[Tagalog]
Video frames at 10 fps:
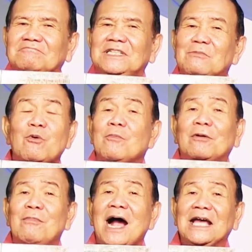Di mo
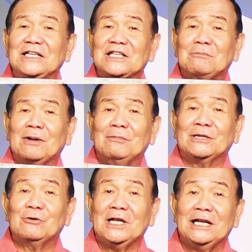magmahay sa
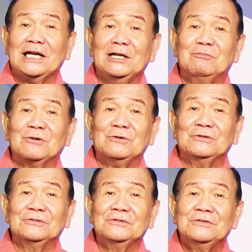pagpatuloy ng libro.
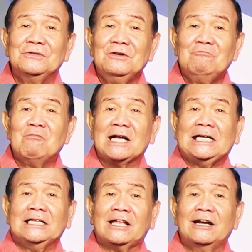
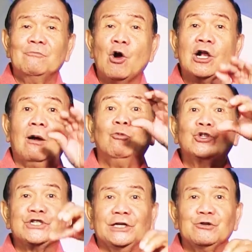Makita nimo ang
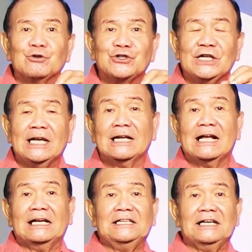kamot sa Dios na
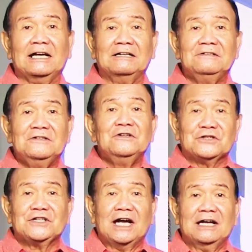nagagiya
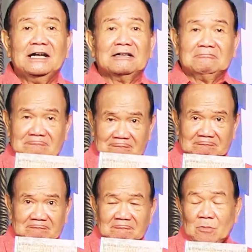siya nga na.
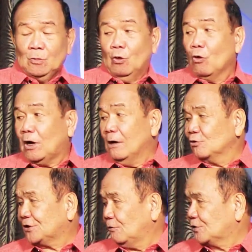Ug ang
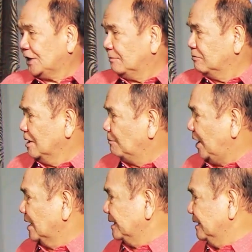usa-usab nga
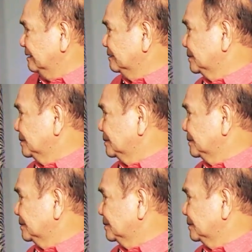pagi,